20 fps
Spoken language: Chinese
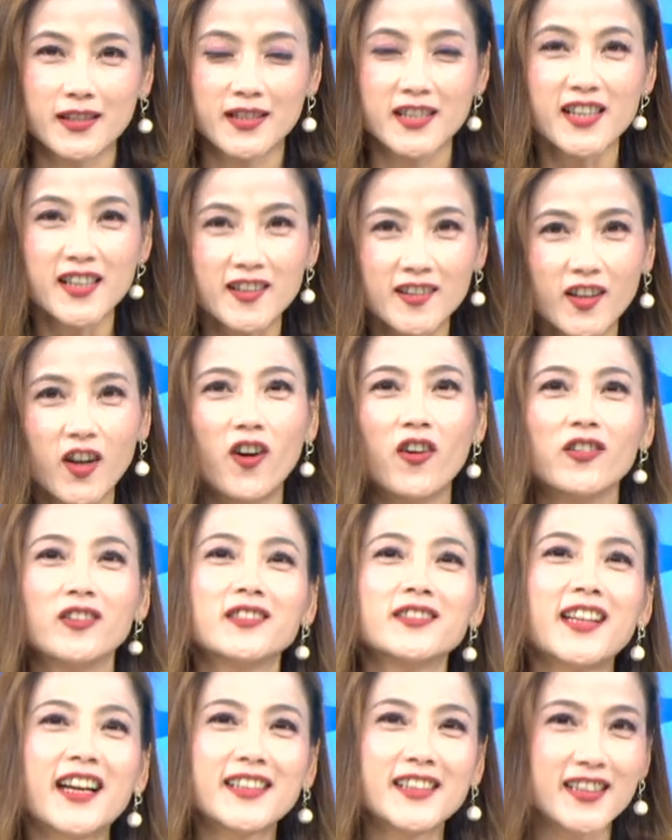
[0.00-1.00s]
镜头？
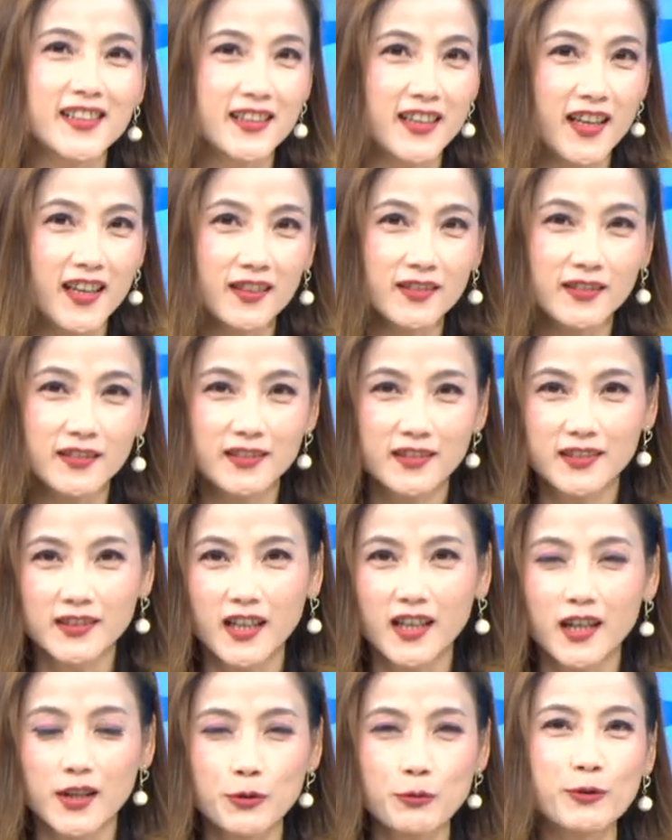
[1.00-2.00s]
那今天
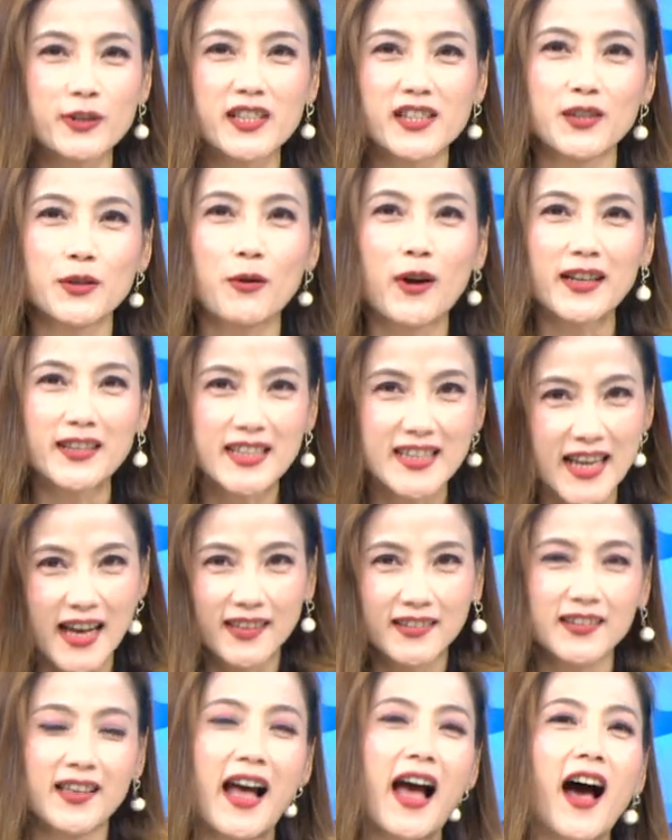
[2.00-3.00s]
那个玉金光
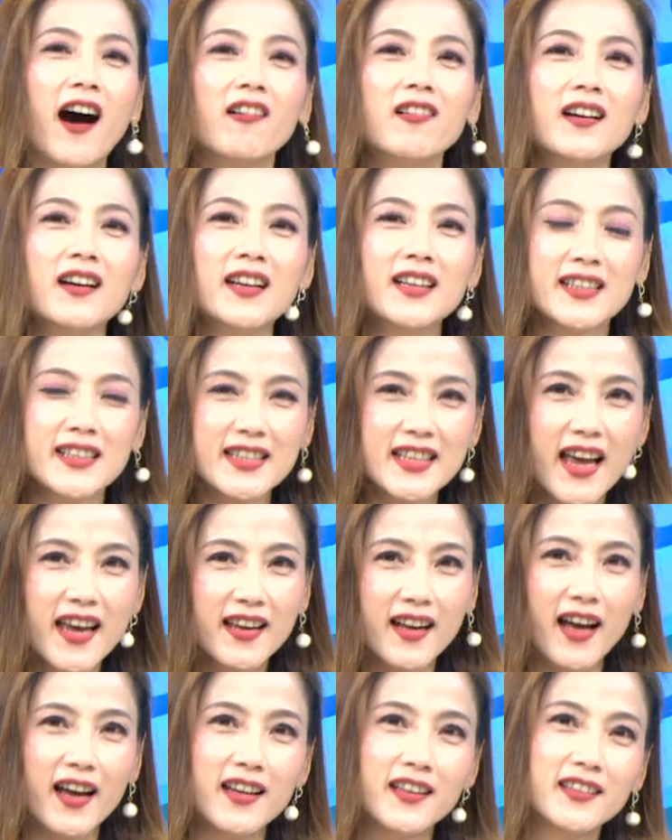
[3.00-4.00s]
涨，好，
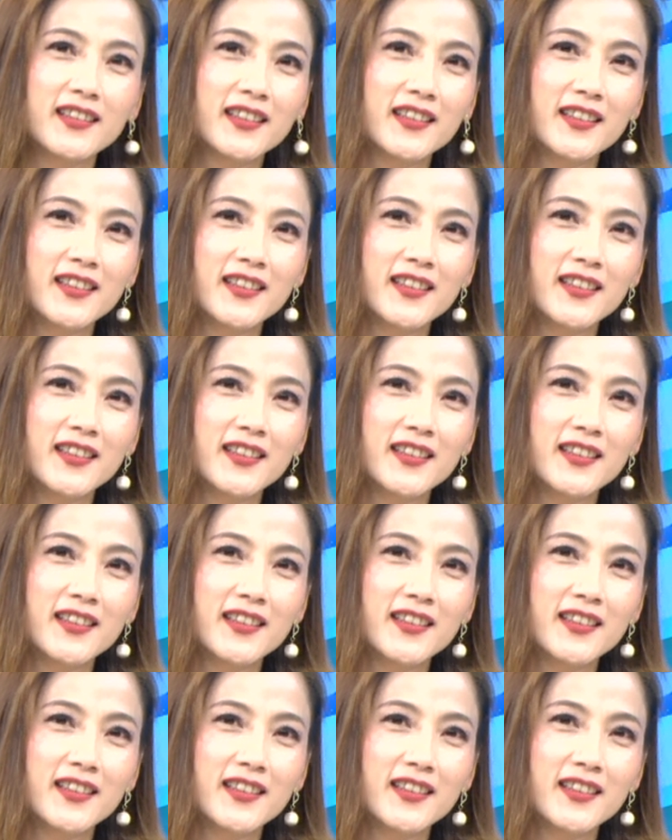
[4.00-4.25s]
再来。